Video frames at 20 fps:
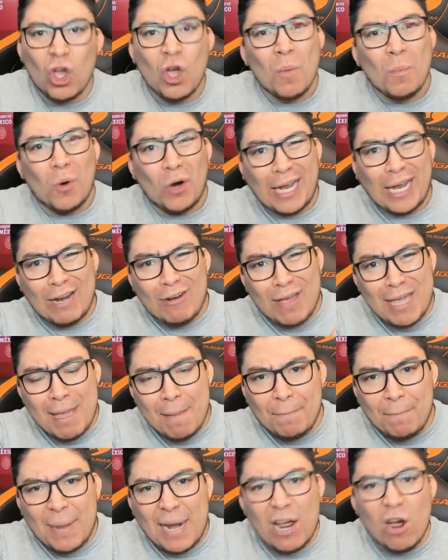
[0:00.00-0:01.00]
por qué no hay
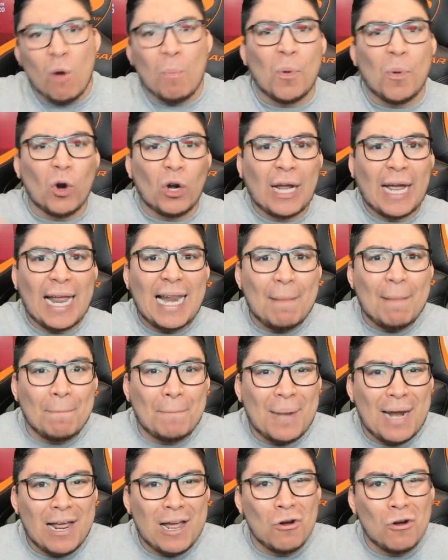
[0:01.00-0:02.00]
empleo, por qué el
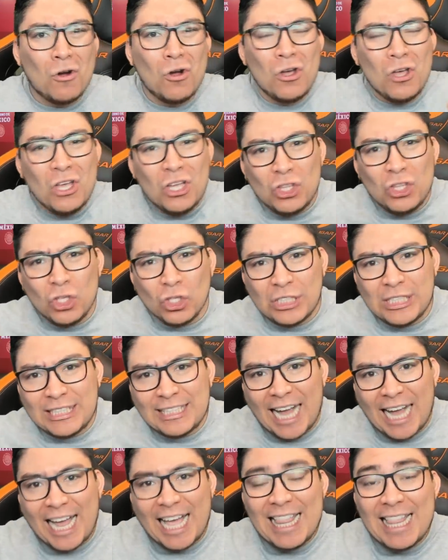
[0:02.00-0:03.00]
empleo no se
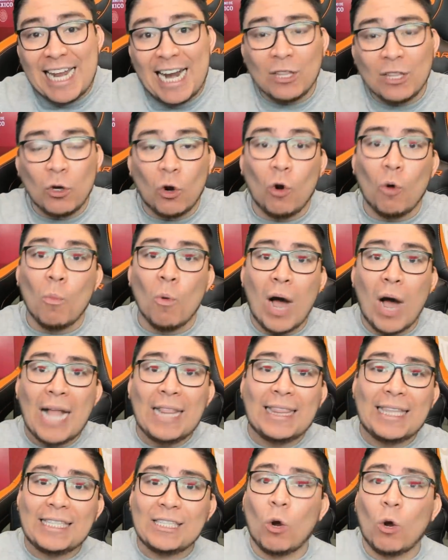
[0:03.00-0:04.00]
está generando como antes,